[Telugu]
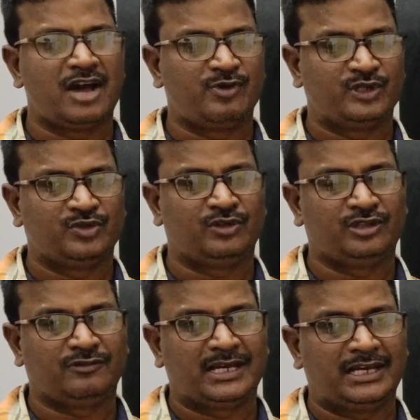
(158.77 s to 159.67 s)
ఆ
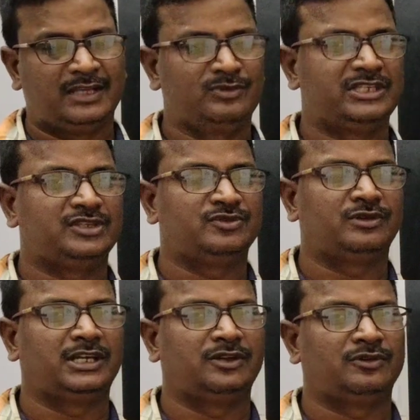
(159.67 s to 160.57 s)
వస్తువులతో వాళ్ళు ఏం
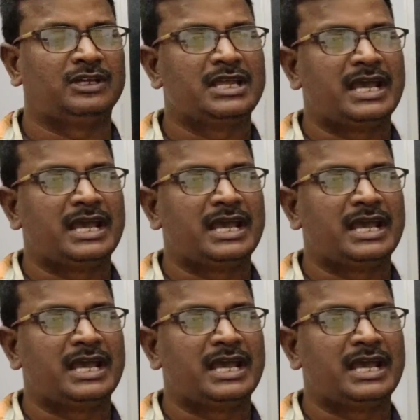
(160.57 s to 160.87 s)
చేస్తున్నారు